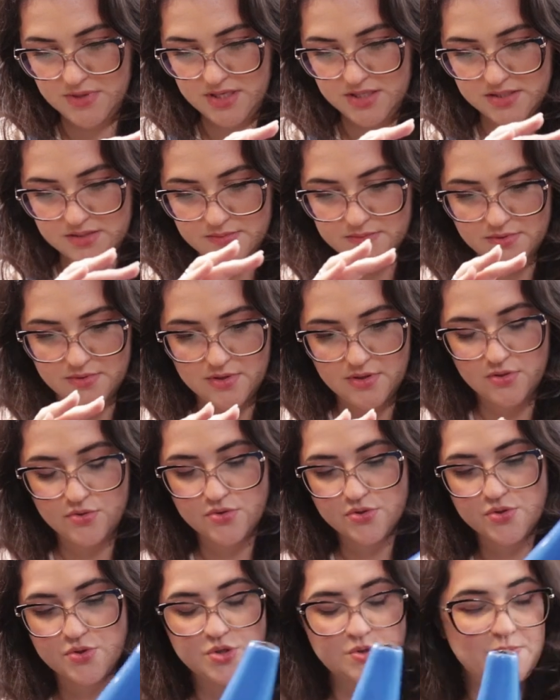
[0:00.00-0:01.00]
mesmo, eu
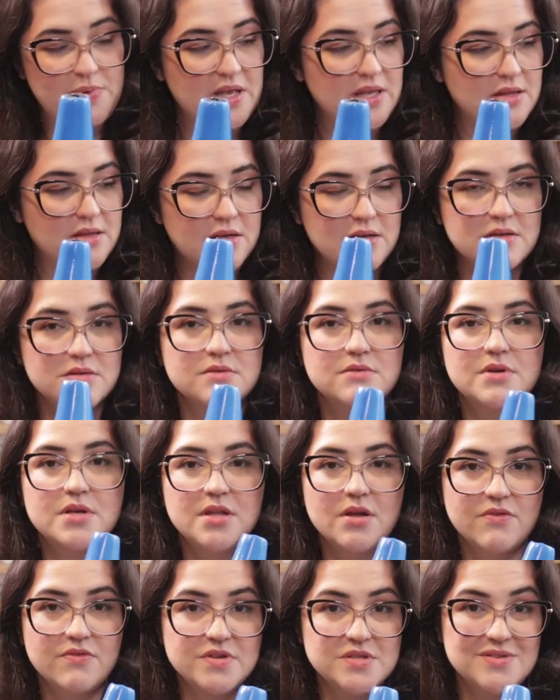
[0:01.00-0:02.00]
tô suspeitando que
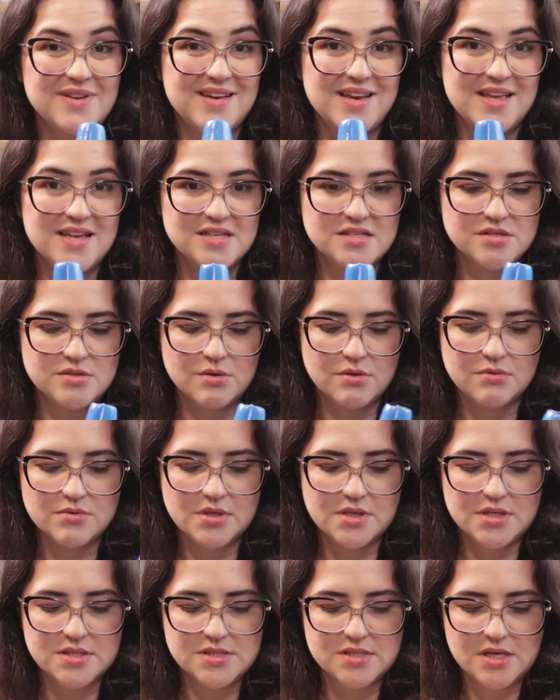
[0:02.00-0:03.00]
talvez não é nem a
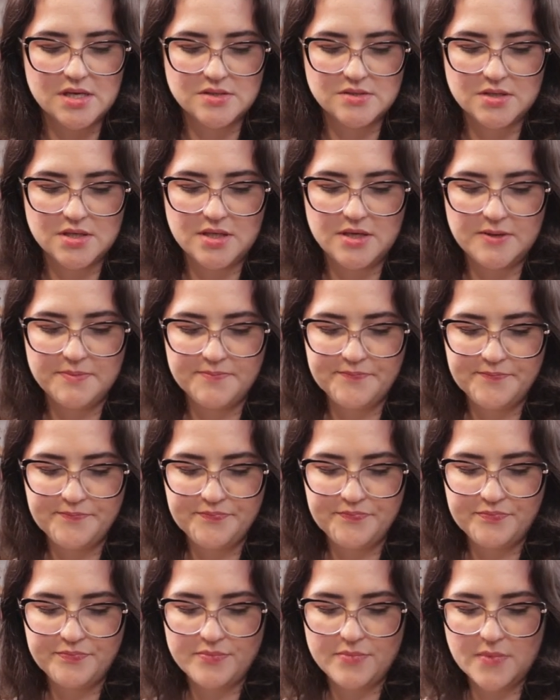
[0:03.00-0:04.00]
solda nesse caso aqui.
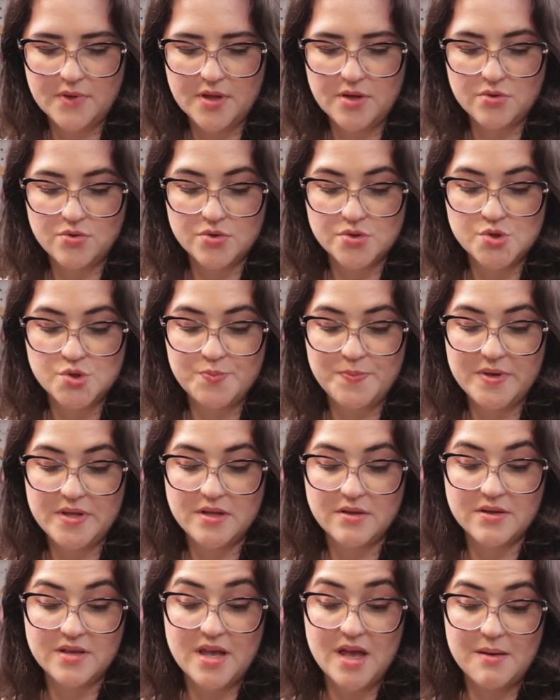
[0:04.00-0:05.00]
Tô
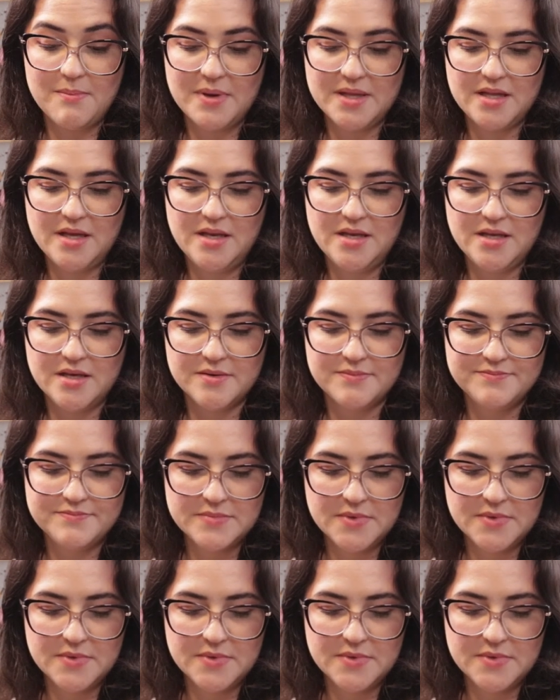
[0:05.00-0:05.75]
suspeitando que é a bateria.